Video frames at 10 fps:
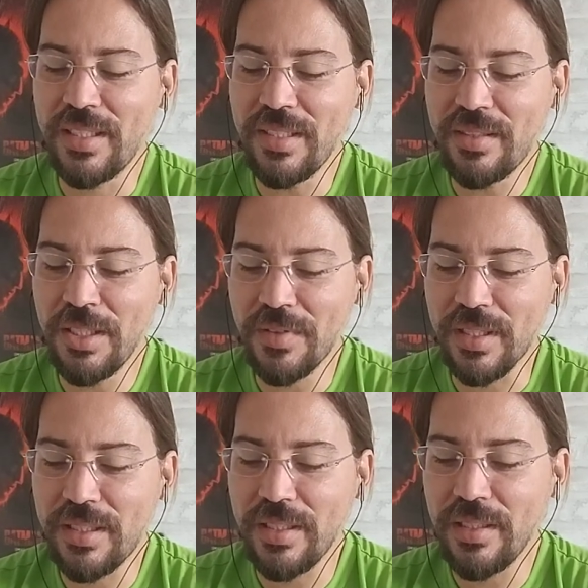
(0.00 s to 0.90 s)
Nesse livro
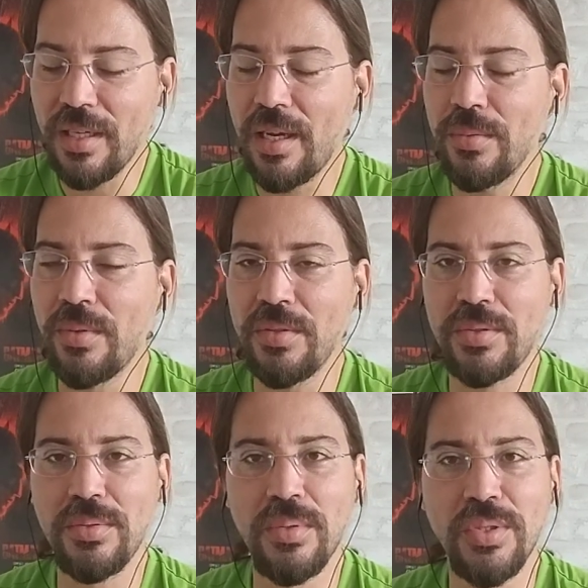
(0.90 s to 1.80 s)
aqui, nosso,
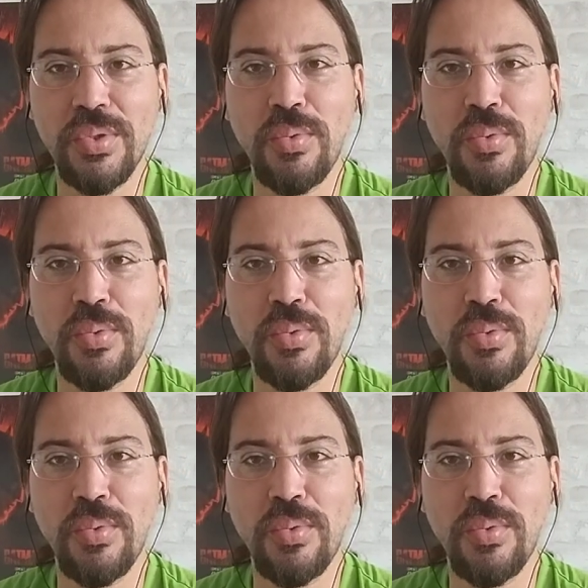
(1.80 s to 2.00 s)
nosso